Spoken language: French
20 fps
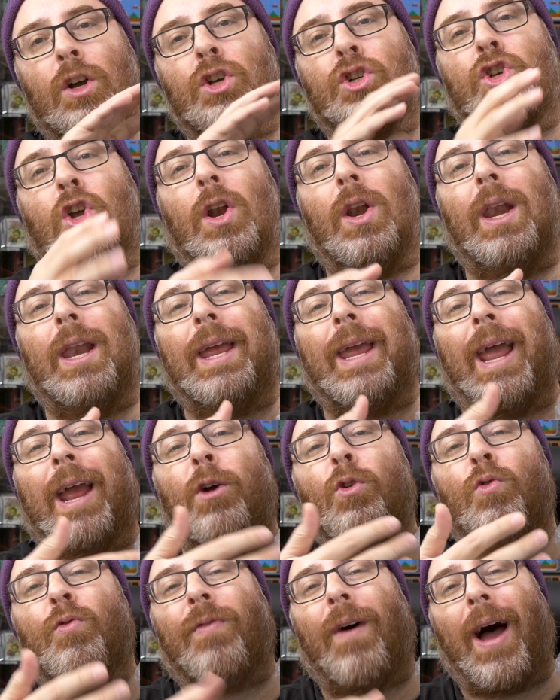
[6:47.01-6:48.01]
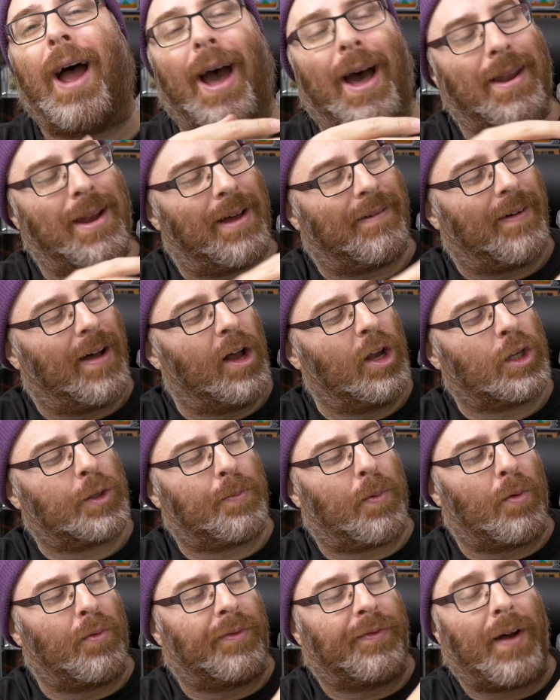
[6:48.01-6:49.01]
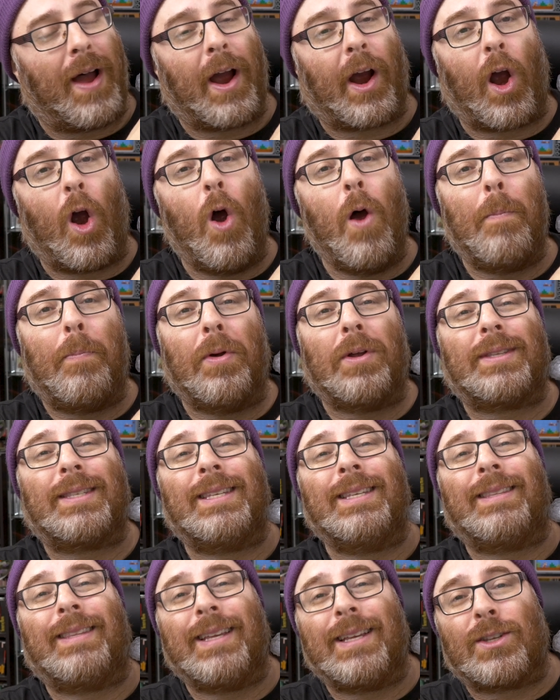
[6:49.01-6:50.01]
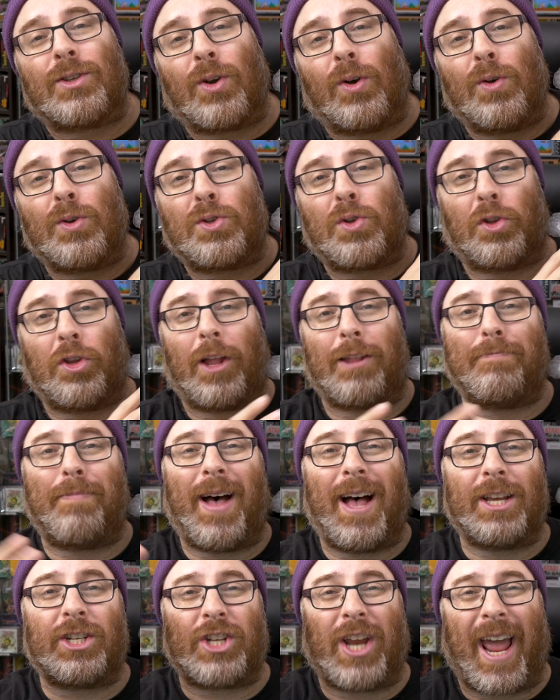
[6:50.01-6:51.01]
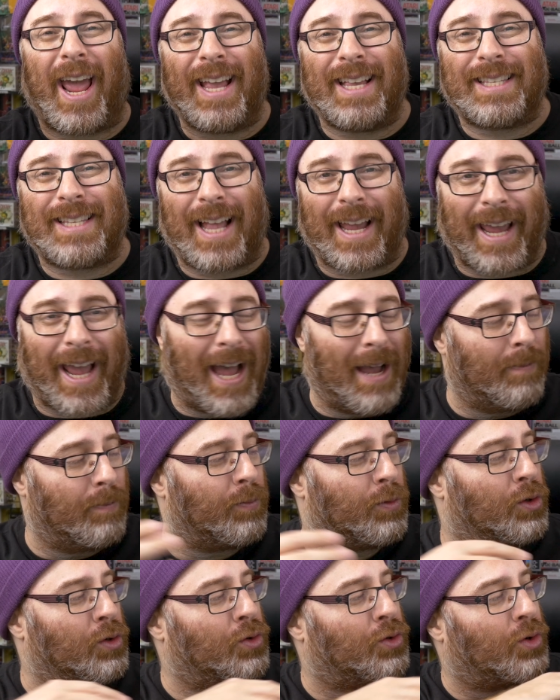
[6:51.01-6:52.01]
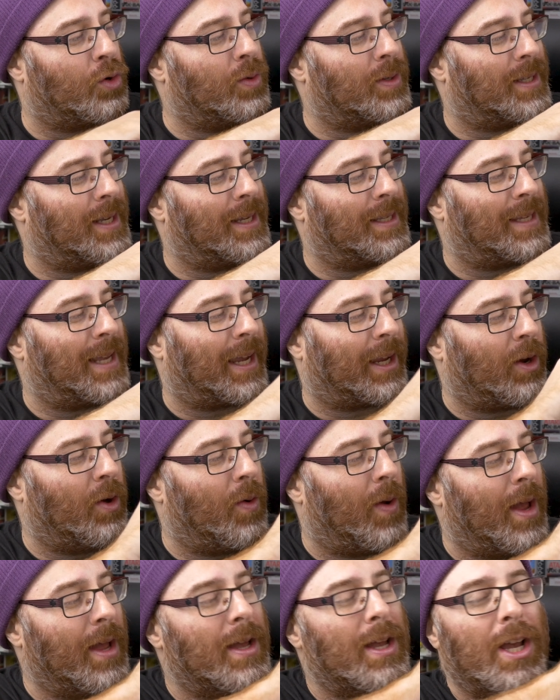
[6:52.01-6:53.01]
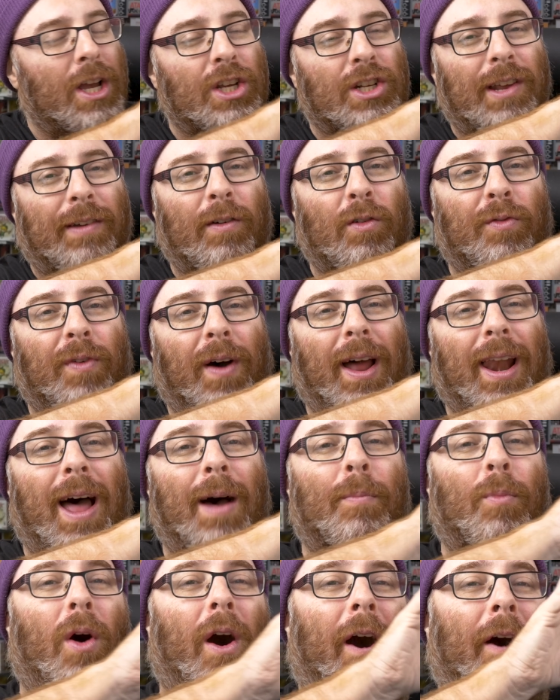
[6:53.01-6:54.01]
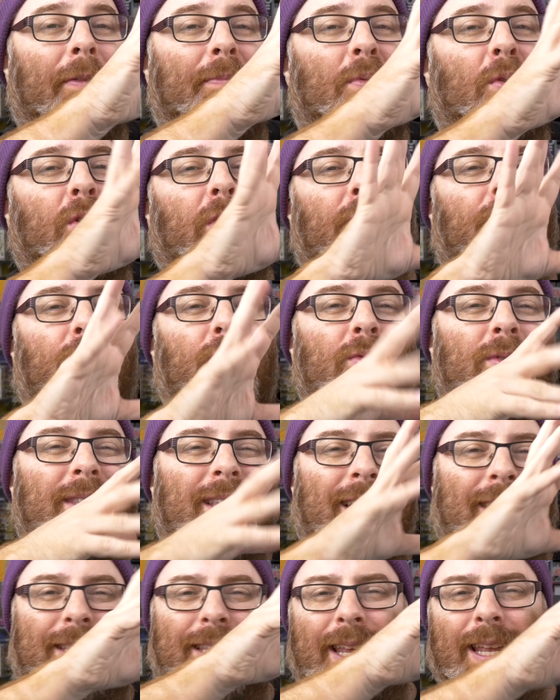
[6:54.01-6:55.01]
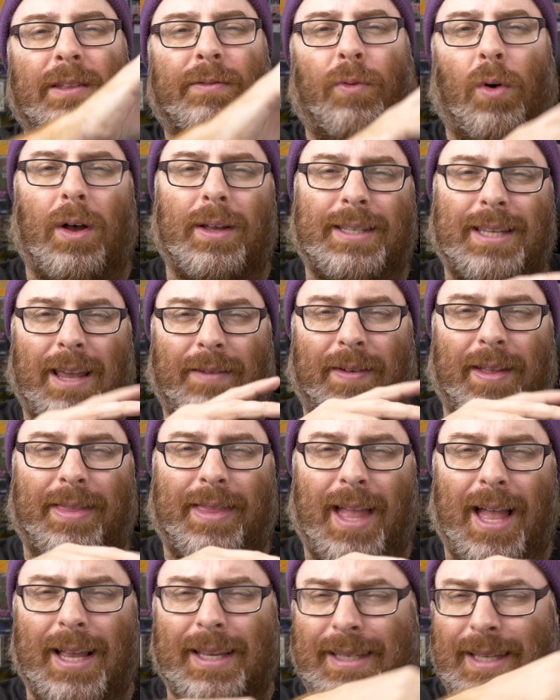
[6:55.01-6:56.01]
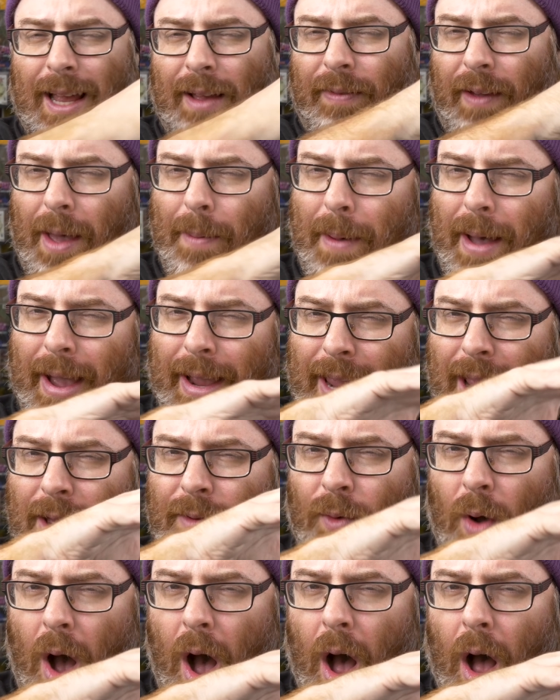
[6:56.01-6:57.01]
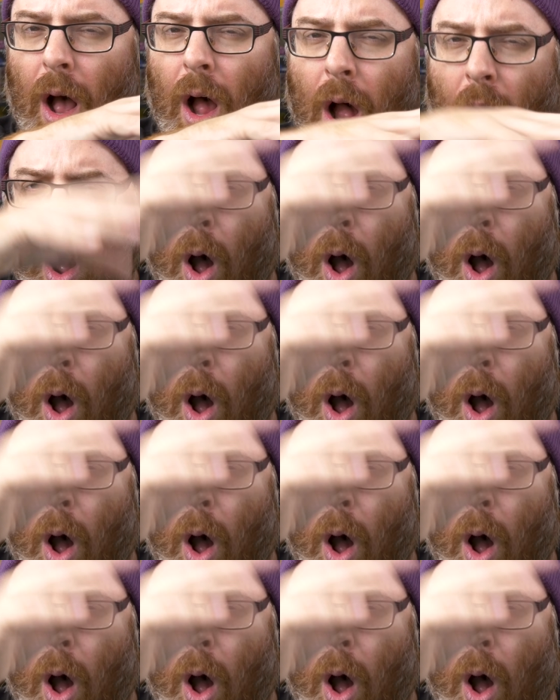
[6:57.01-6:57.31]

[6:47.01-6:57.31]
Je l'ai ouvert en avance pour vous faire un petit teaser sur notre page Instagram du jeu, c'est sérieux. Hein. J'avais ouvert la boîte pour que vous essayiez de voir ce qu'il y avait dedans sans vraiment rien voir.